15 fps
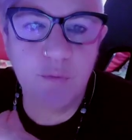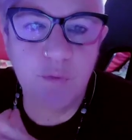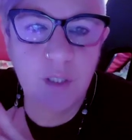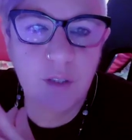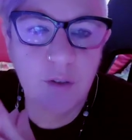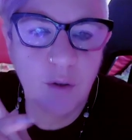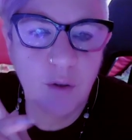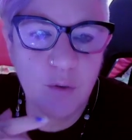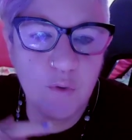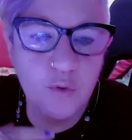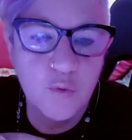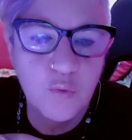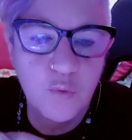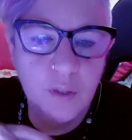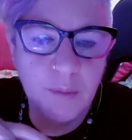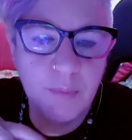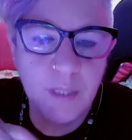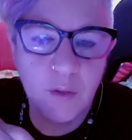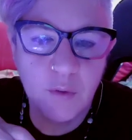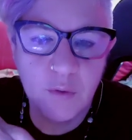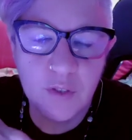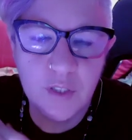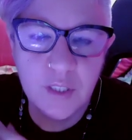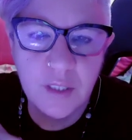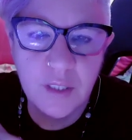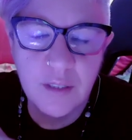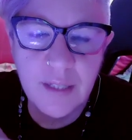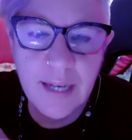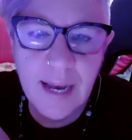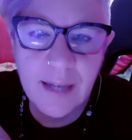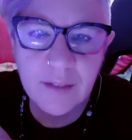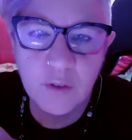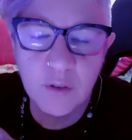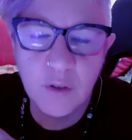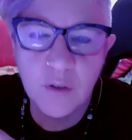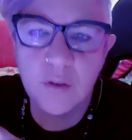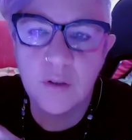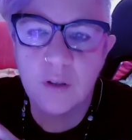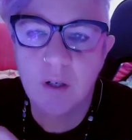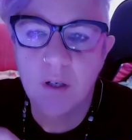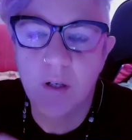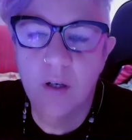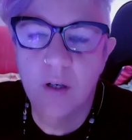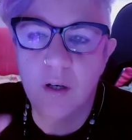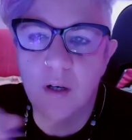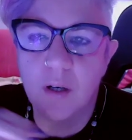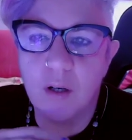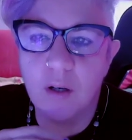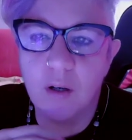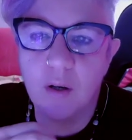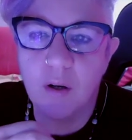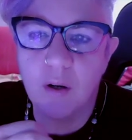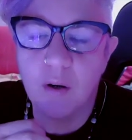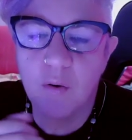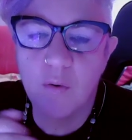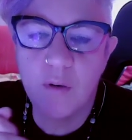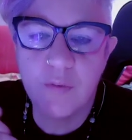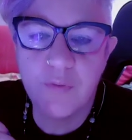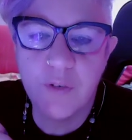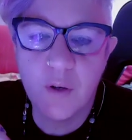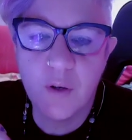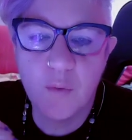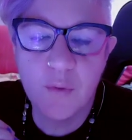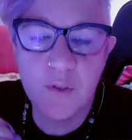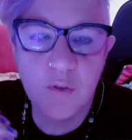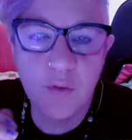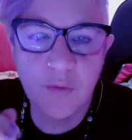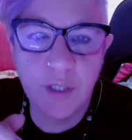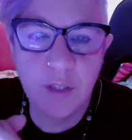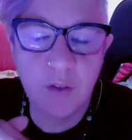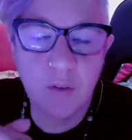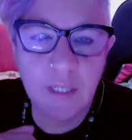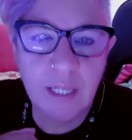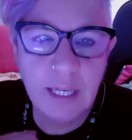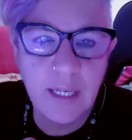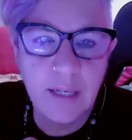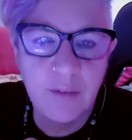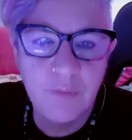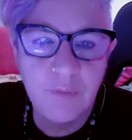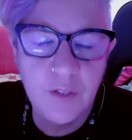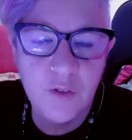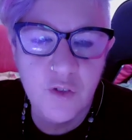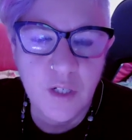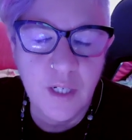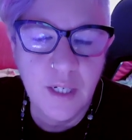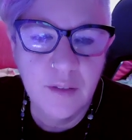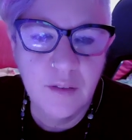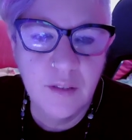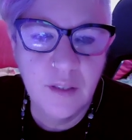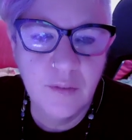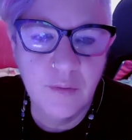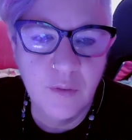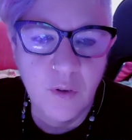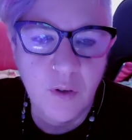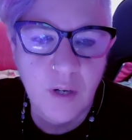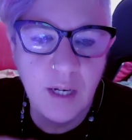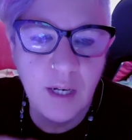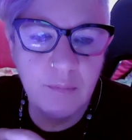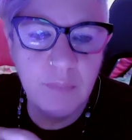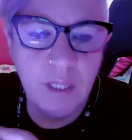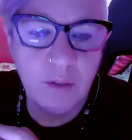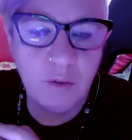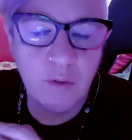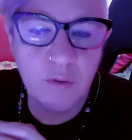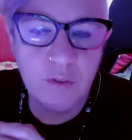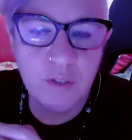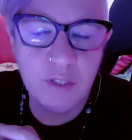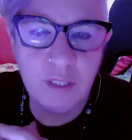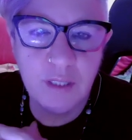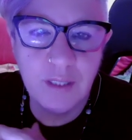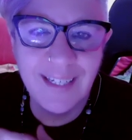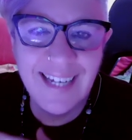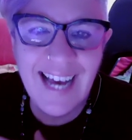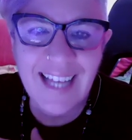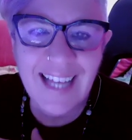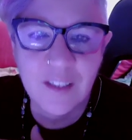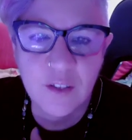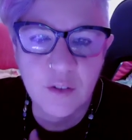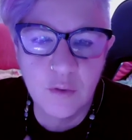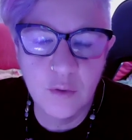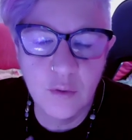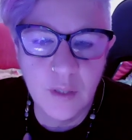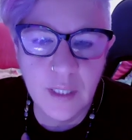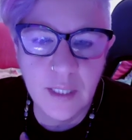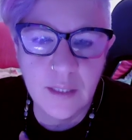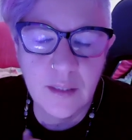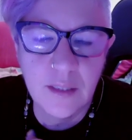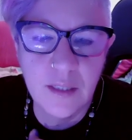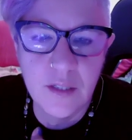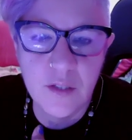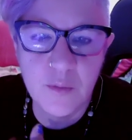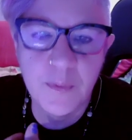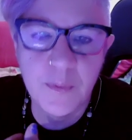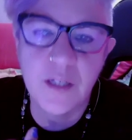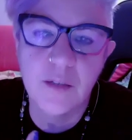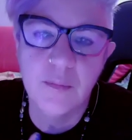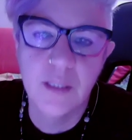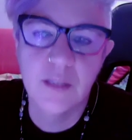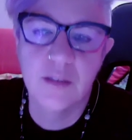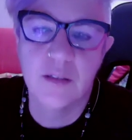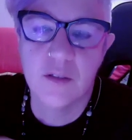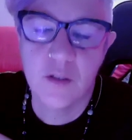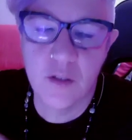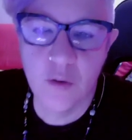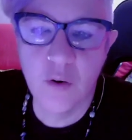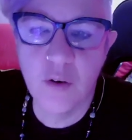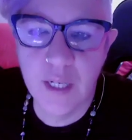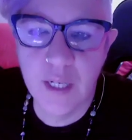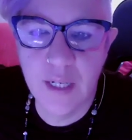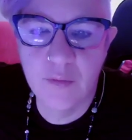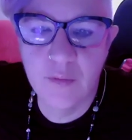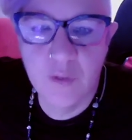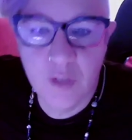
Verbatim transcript: un video sui miei corsi di teatro. Ora farò questo video che è invece relativo ai miei corsi di canto e di sperimentazione